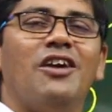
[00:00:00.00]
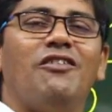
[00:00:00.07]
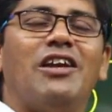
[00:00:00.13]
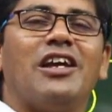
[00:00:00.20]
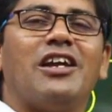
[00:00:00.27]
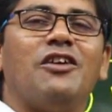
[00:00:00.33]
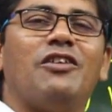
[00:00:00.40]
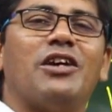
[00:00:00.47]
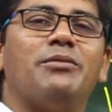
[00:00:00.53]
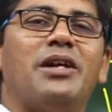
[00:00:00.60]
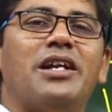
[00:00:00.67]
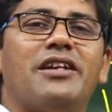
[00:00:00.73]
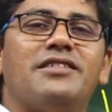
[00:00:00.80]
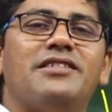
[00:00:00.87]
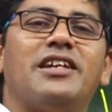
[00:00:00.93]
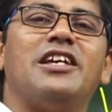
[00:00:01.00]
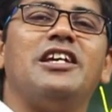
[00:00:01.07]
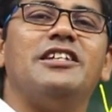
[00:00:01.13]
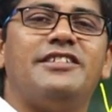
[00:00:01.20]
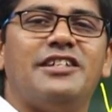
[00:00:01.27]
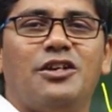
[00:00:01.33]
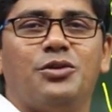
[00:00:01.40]
వాళ్ళకి వర్బల్ రీజనింగ్
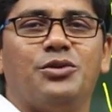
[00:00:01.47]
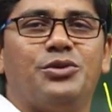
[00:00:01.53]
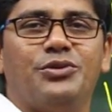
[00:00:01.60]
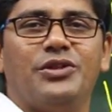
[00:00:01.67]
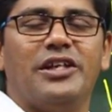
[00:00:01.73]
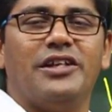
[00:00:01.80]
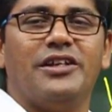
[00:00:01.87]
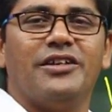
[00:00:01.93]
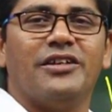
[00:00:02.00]
ఈజీ అవుతుంది